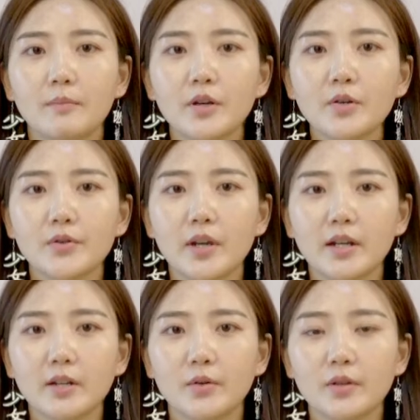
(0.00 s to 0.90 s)
朋友圈
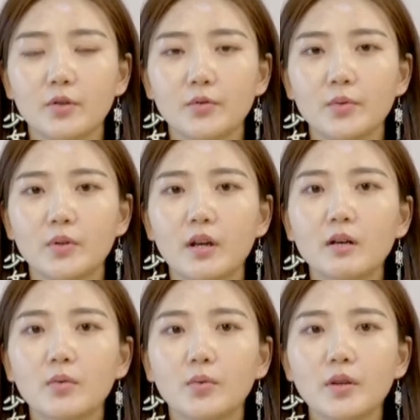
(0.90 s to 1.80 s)
里有一种女
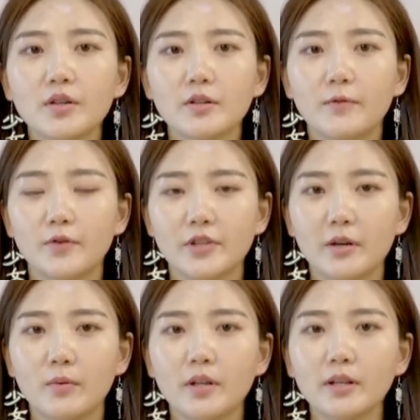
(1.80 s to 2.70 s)
人，无论是否
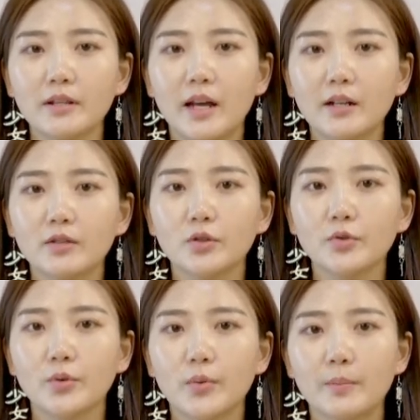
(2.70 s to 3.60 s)
结婚，男人
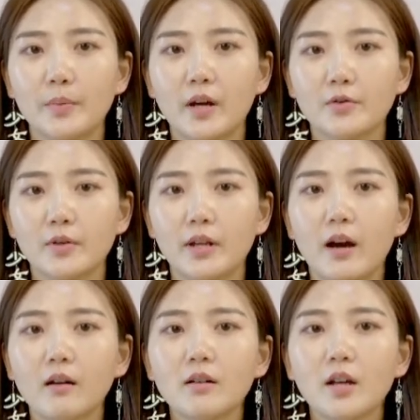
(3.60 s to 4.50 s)
都永远不要去
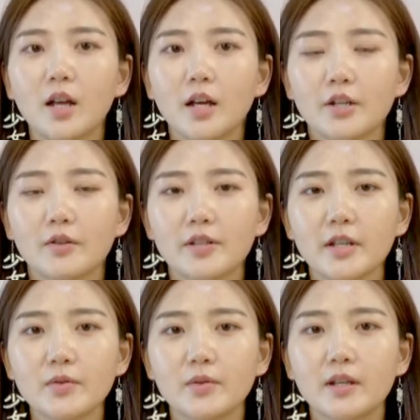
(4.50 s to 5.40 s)
撩。有
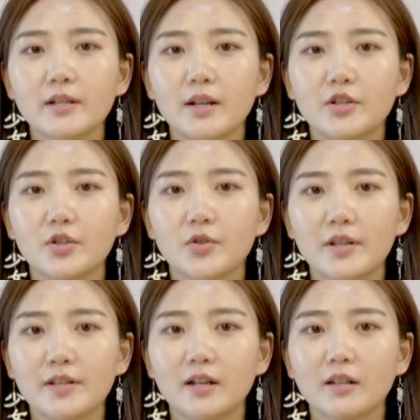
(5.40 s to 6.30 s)
些女人像是
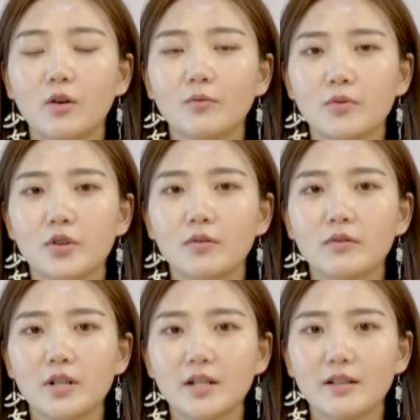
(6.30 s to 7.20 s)
醇香的红酒，
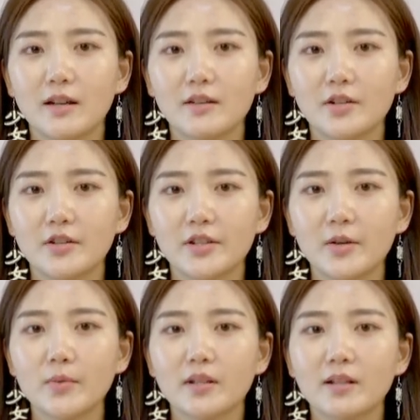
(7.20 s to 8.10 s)
珍藏的时
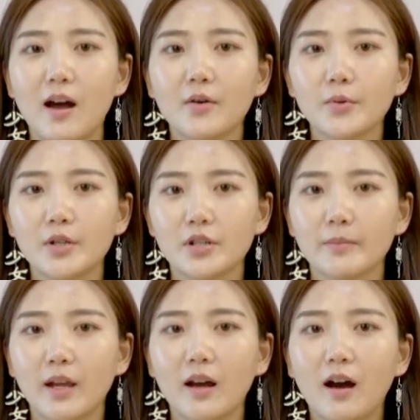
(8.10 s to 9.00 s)
间越长，越是
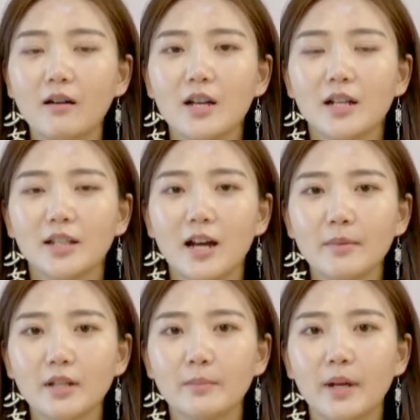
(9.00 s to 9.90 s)
美好。她
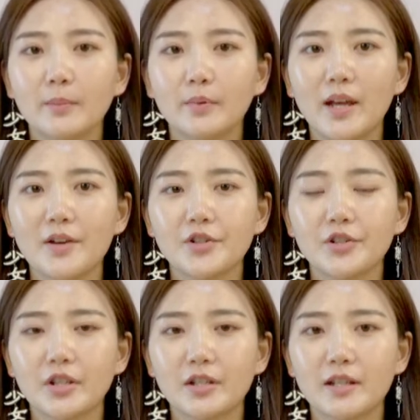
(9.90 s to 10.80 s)
们的美不但是
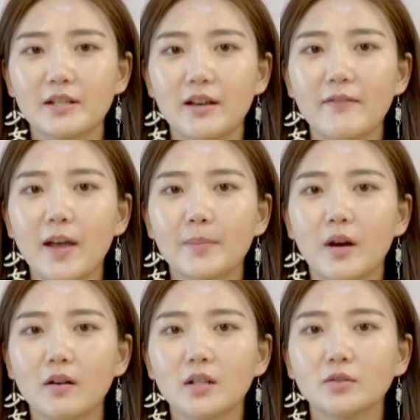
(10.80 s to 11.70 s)
体现在外
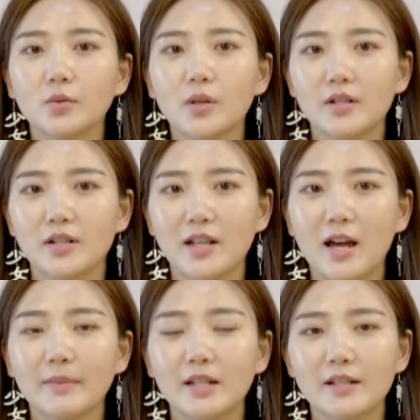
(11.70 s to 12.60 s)
表，更多的是
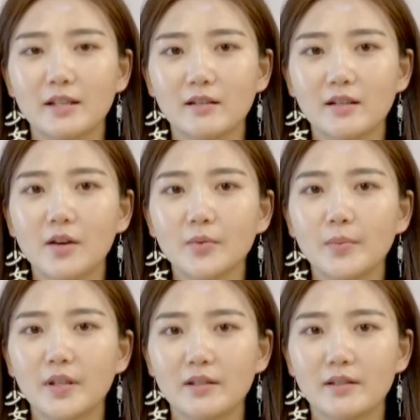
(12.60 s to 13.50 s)
她们的情商与
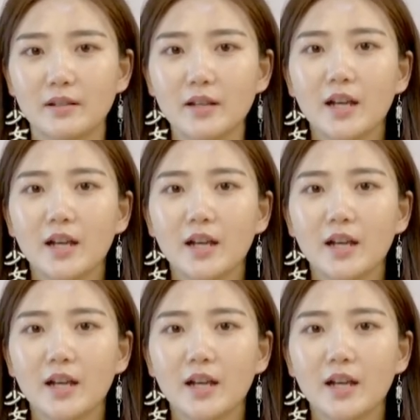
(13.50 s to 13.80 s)
品性。